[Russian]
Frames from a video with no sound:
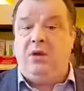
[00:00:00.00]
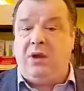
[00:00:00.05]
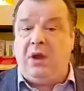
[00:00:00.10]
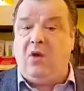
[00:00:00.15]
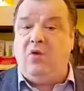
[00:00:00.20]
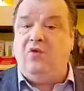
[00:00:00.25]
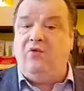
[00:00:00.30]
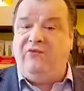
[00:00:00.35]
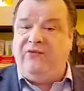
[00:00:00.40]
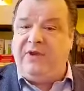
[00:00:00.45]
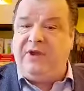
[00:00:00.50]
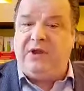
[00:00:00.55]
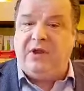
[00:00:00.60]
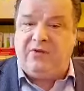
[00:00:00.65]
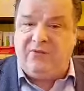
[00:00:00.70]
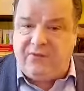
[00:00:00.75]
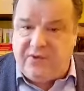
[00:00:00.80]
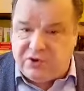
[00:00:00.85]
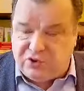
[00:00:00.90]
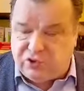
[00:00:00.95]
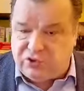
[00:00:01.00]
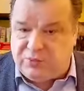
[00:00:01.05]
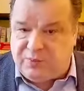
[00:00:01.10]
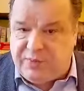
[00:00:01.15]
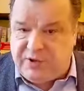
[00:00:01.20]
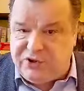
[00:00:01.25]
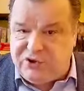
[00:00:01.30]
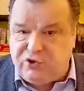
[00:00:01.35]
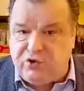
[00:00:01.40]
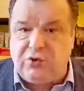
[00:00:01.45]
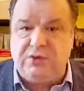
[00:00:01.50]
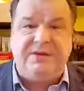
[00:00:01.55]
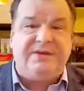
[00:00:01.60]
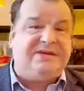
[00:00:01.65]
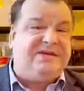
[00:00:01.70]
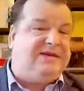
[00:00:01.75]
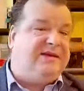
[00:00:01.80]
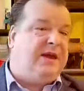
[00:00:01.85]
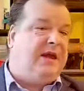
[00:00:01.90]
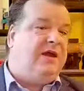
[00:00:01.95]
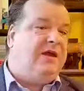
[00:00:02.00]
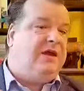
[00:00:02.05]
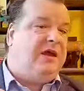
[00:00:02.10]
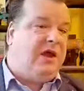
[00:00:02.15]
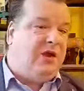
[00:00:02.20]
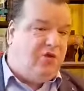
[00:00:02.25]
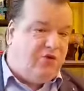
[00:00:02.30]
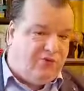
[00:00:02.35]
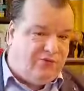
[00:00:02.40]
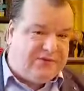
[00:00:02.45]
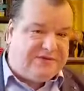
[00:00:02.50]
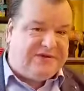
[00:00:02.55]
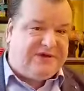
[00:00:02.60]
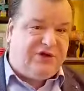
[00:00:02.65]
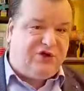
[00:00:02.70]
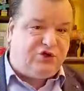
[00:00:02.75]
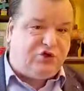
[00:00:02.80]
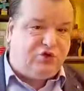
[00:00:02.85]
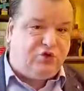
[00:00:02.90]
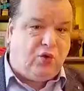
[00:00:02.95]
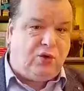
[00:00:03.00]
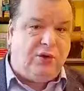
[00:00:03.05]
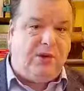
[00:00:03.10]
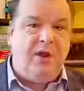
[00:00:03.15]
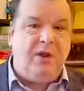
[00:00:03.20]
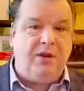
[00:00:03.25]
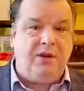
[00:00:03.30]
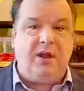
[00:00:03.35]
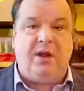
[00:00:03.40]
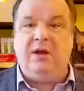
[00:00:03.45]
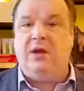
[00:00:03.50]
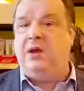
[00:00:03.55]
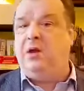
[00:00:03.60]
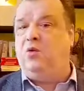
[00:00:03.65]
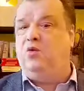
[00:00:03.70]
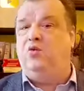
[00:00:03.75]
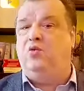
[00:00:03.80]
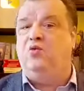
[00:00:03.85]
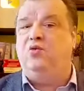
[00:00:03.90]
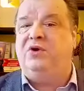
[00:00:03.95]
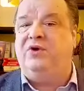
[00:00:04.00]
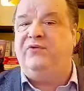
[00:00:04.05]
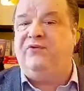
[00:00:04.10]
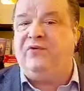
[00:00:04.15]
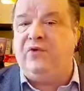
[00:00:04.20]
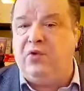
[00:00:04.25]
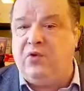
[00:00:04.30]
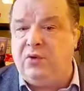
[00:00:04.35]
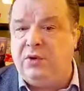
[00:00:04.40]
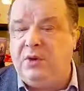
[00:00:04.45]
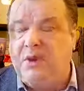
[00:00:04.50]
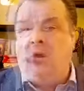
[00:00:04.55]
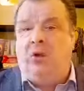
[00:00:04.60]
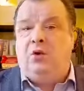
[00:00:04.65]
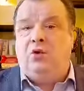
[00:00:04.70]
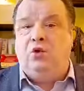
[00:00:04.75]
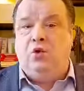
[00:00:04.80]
Я увидел вашу сплоченность, я ею восхищен, поражен, я ею удивлен,